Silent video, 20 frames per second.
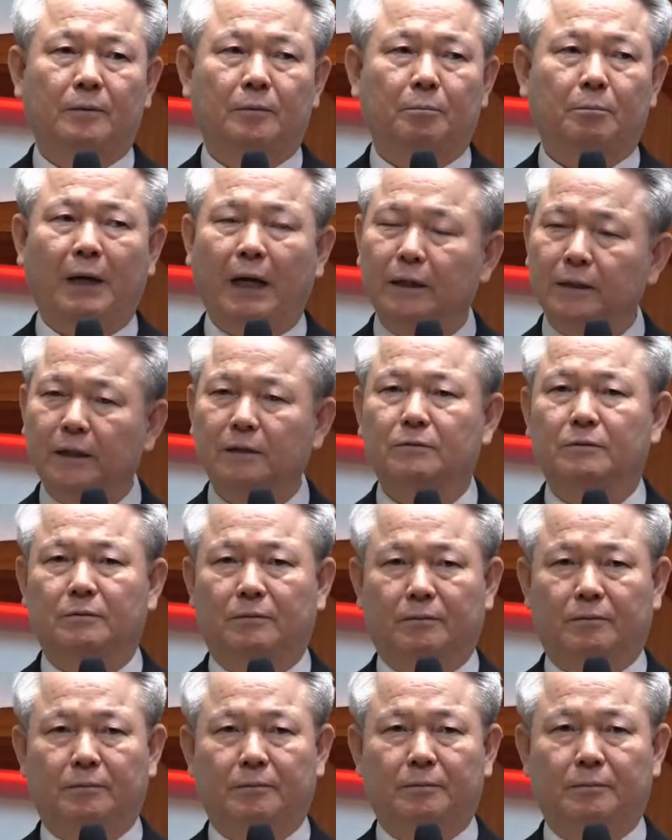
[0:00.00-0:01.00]
방해권.
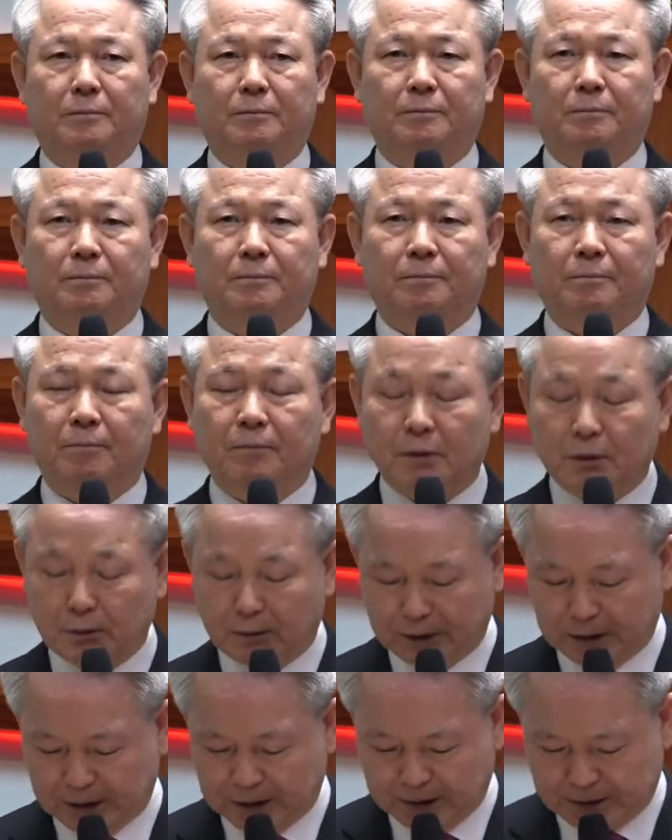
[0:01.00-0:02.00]

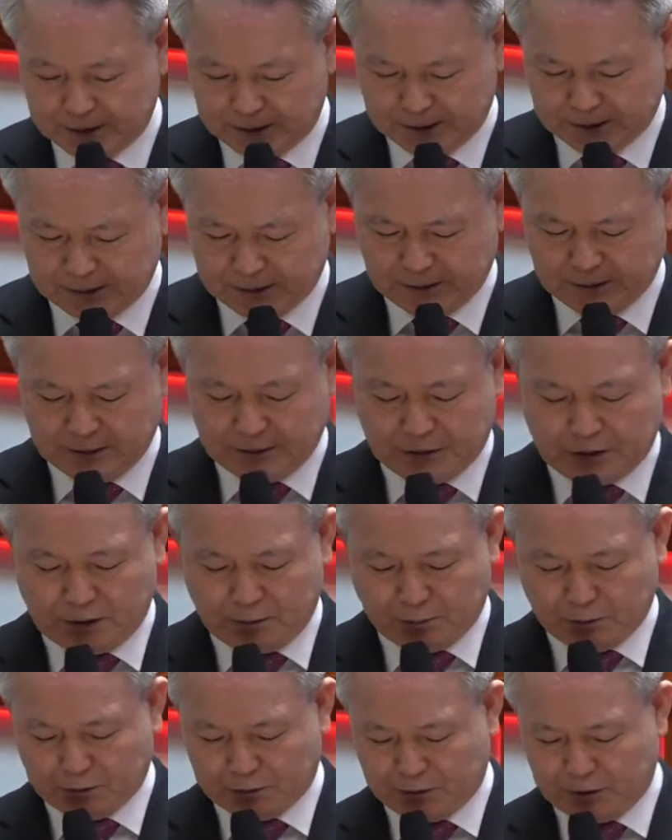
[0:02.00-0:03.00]
또한 가지.
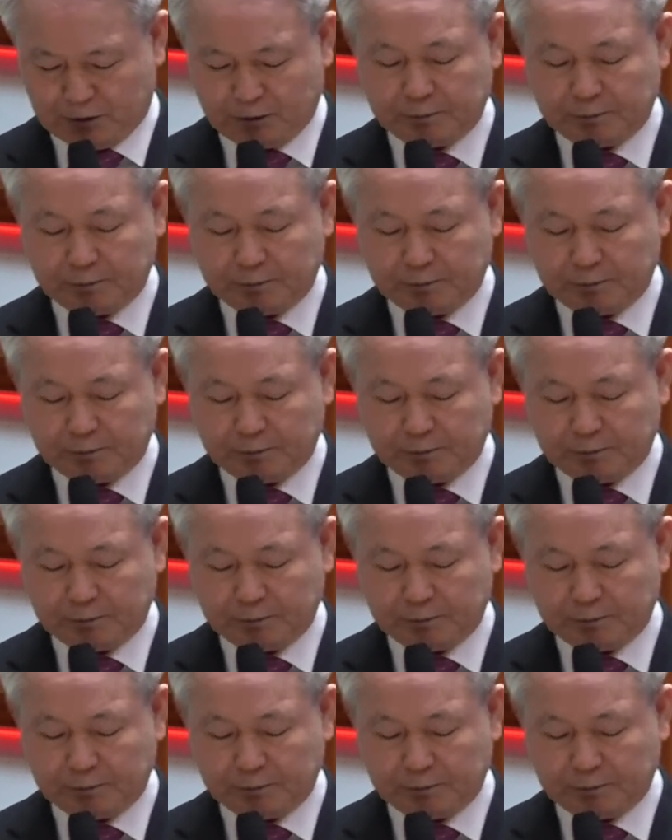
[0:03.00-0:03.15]
15절.